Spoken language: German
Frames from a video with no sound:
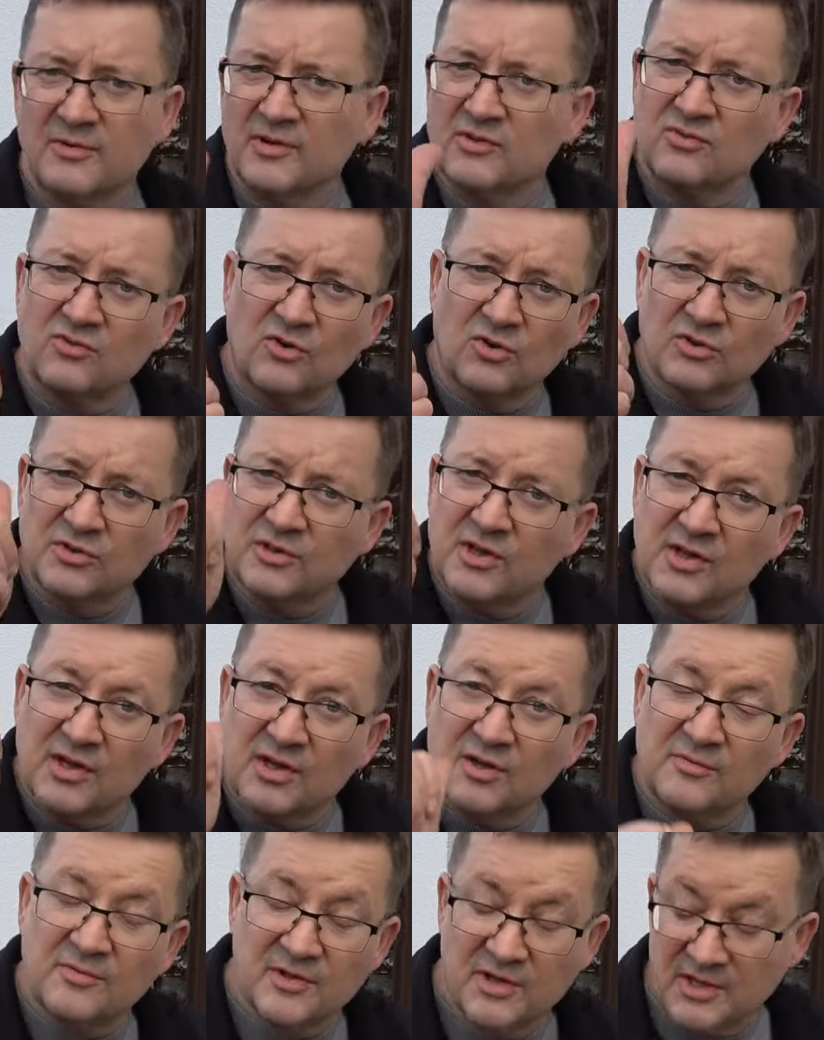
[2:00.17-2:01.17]
wenn es noch
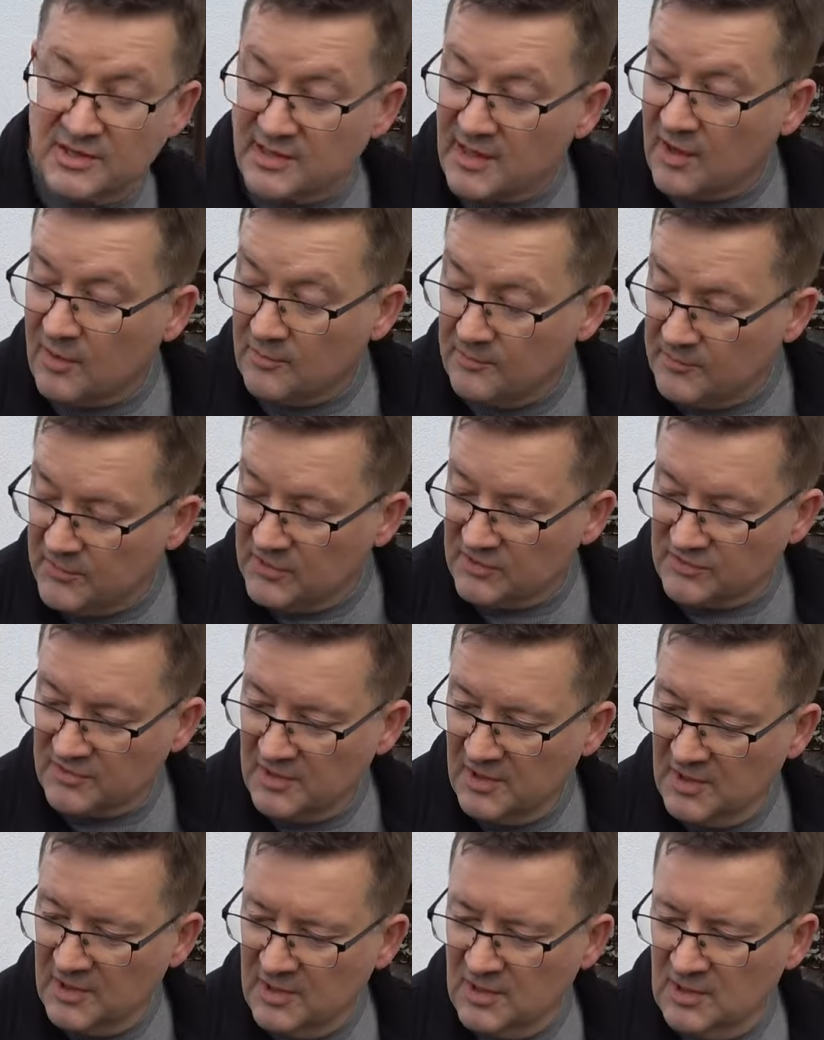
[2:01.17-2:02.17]
dicker wie der Daumen ist.
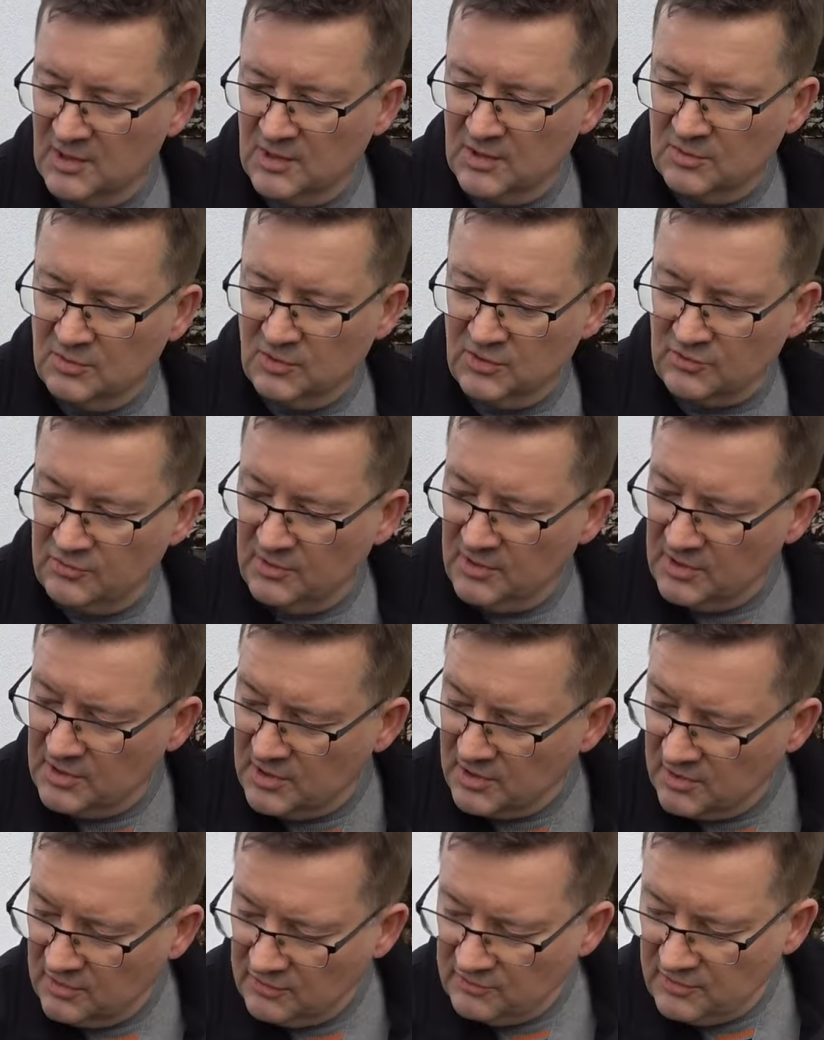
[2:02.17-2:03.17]
Was
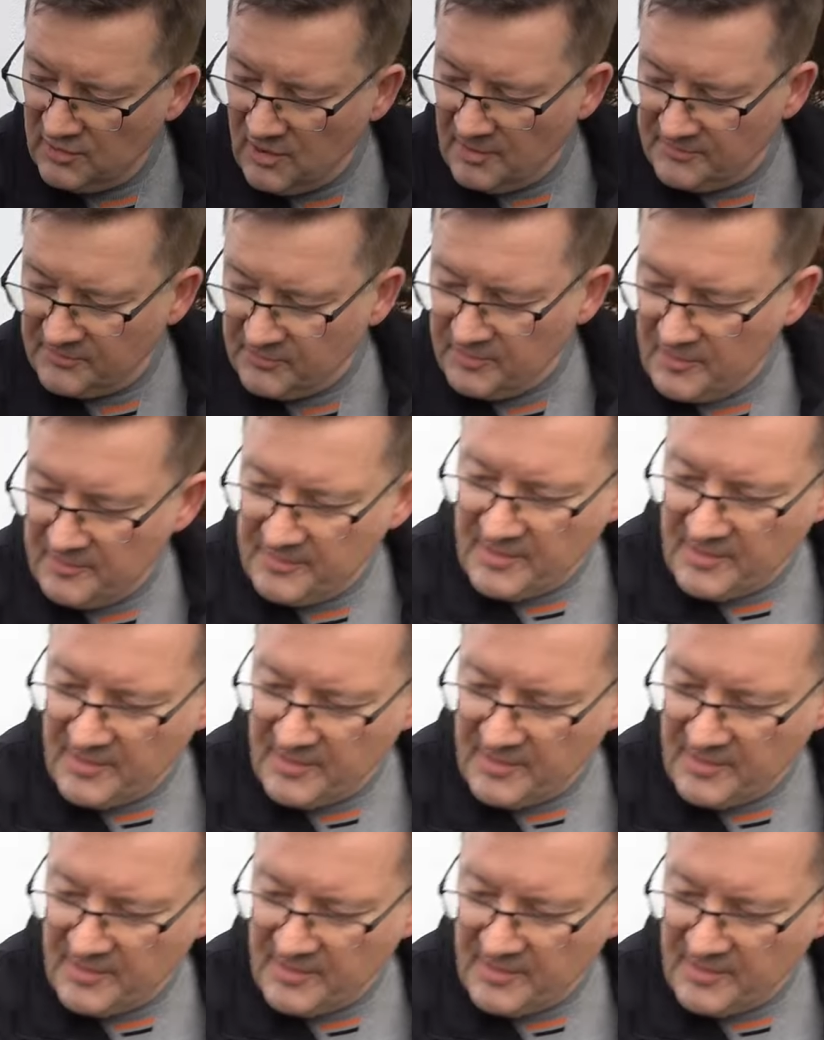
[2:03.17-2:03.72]
wichtig ist, ihr habt bei